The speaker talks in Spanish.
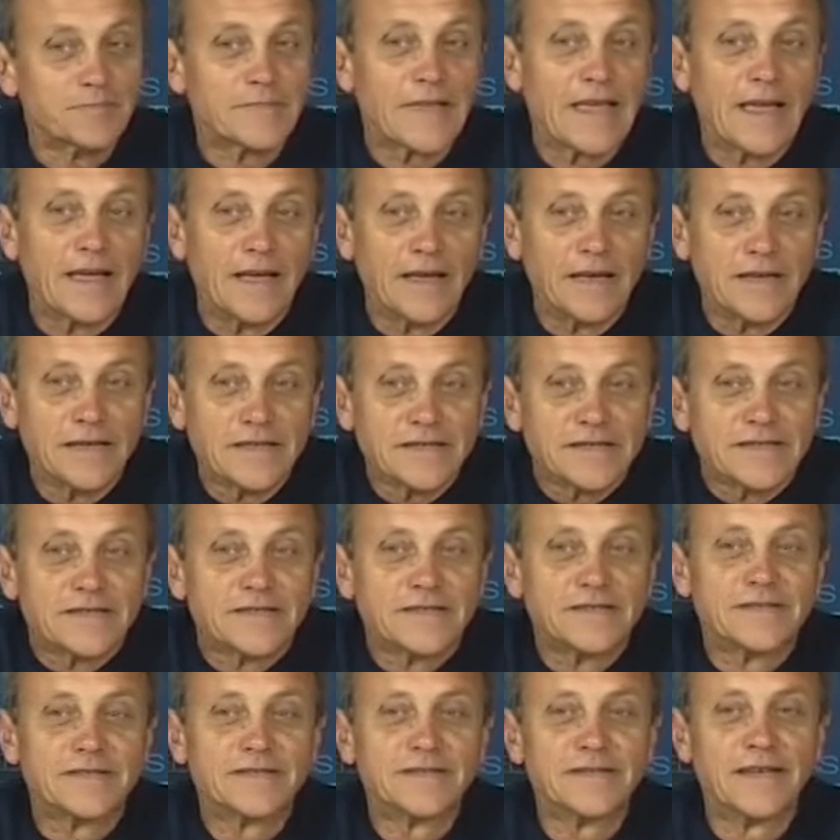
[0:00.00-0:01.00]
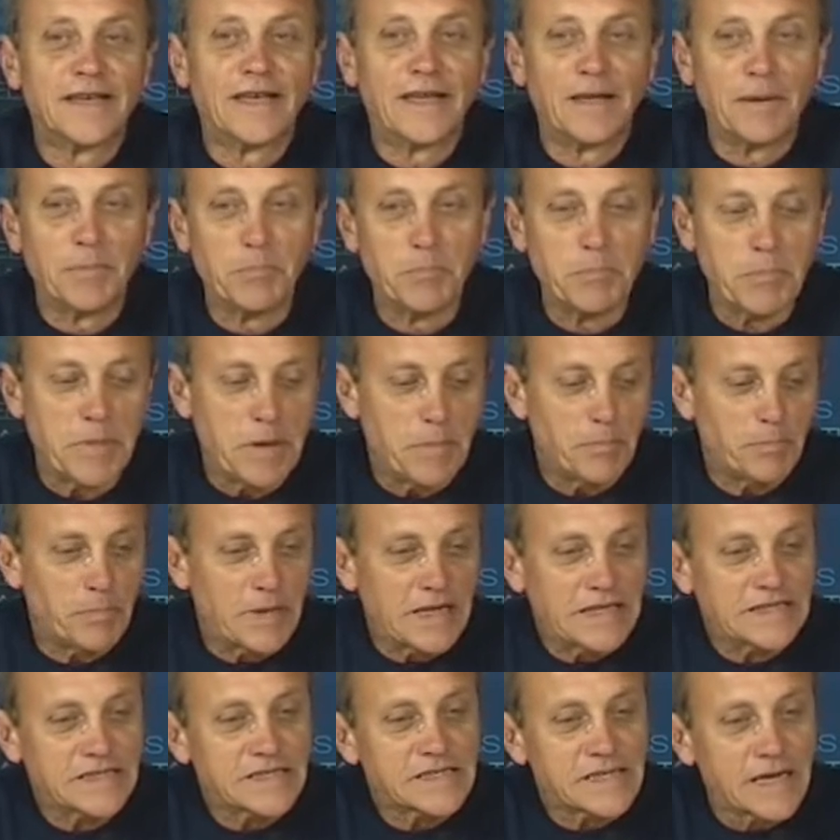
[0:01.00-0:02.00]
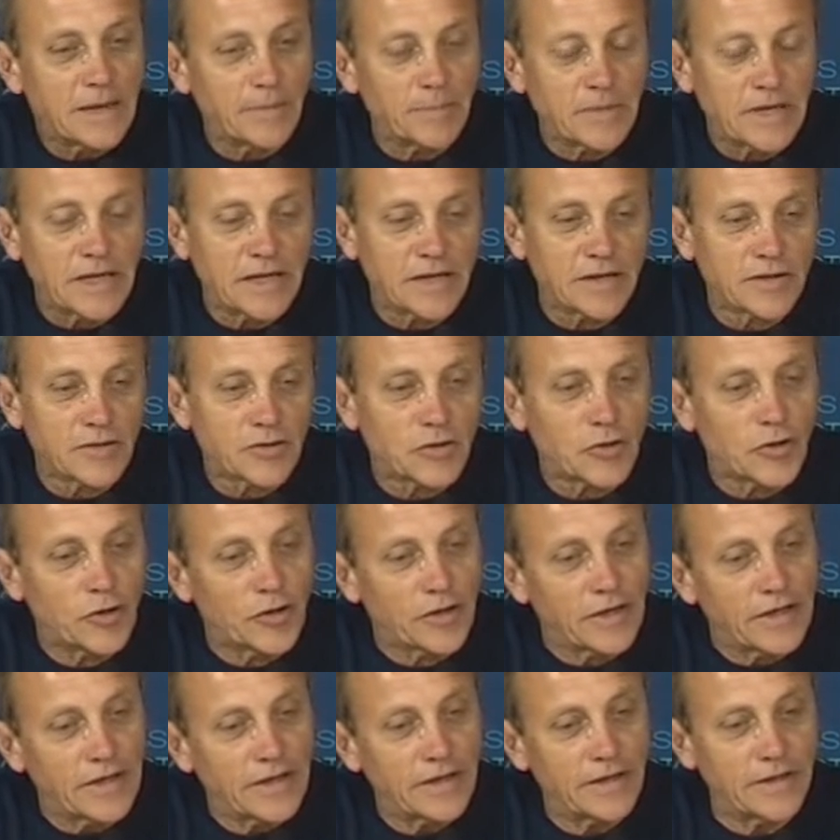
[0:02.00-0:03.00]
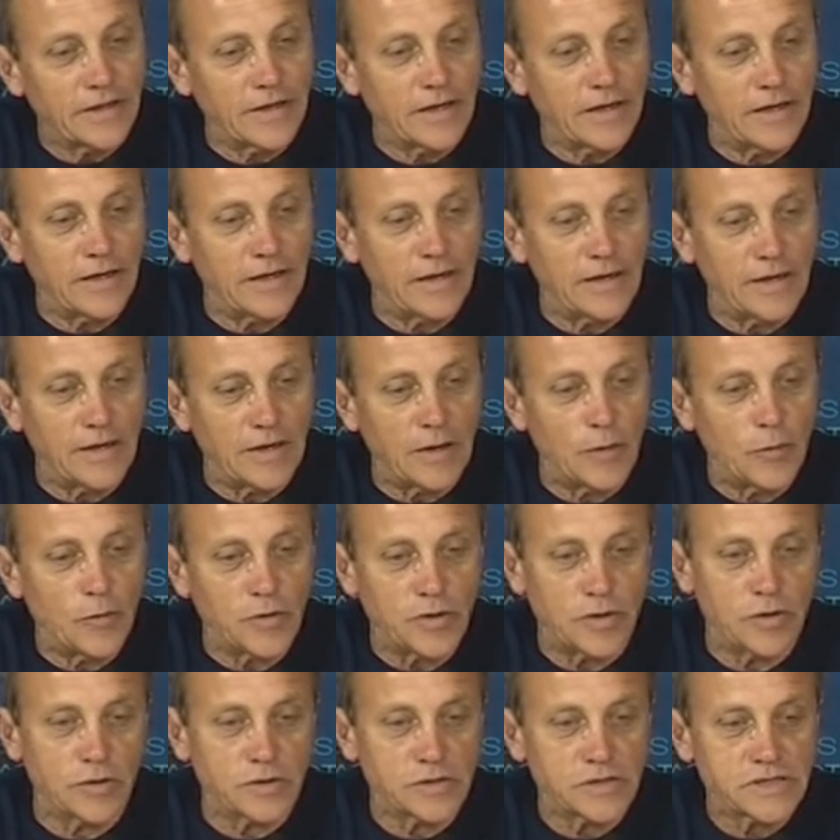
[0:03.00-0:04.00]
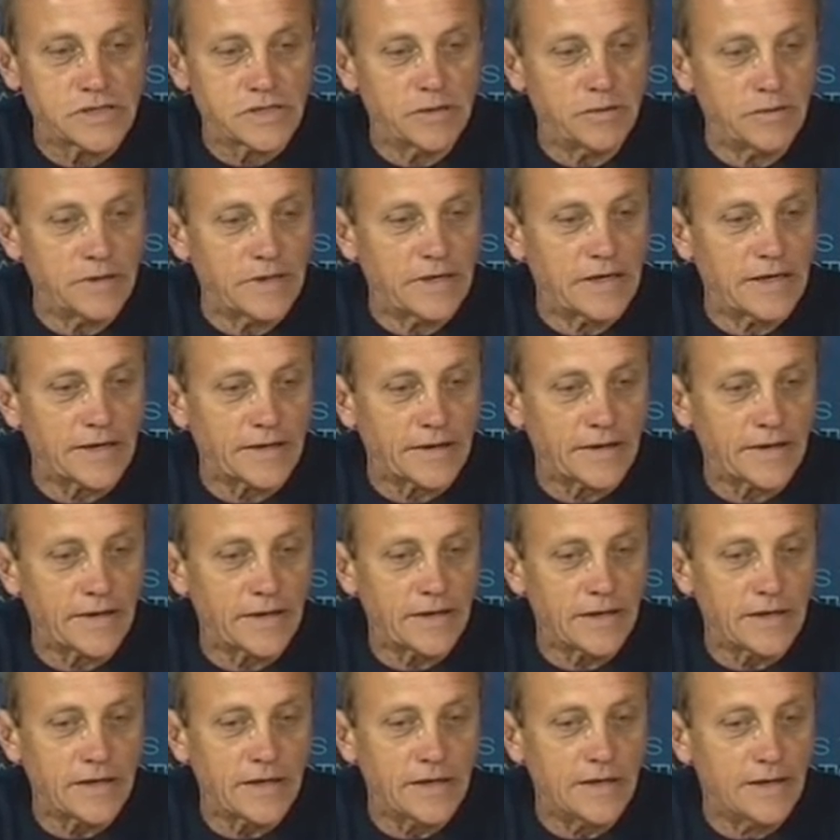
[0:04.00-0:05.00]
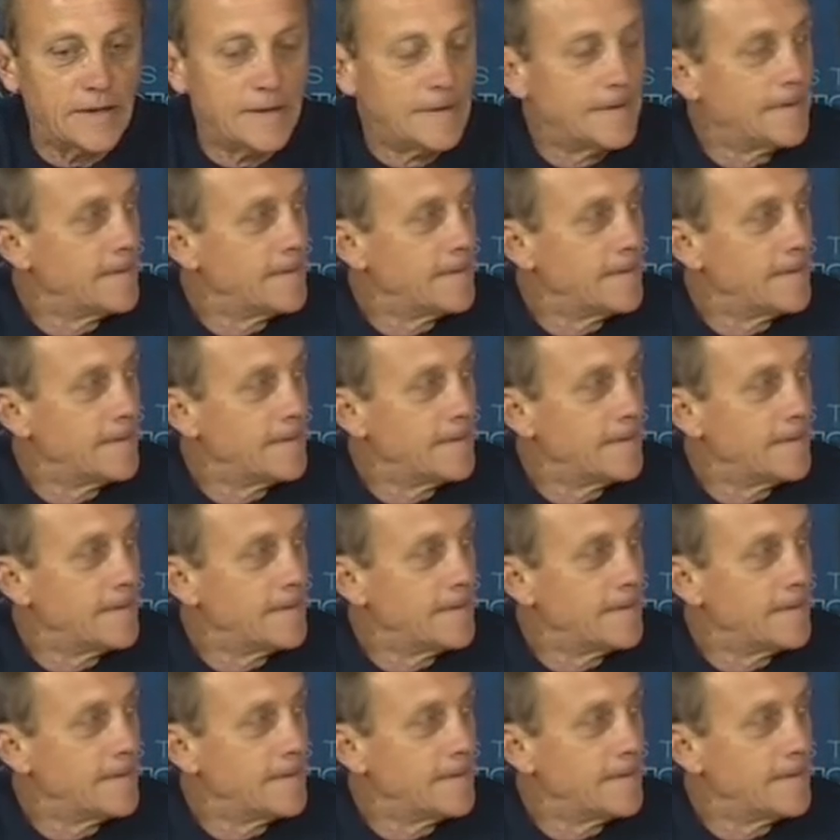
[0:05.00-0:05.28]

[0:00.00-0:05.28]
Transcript: que es eh, mi pensamiento desde la Unión Cívica Radical.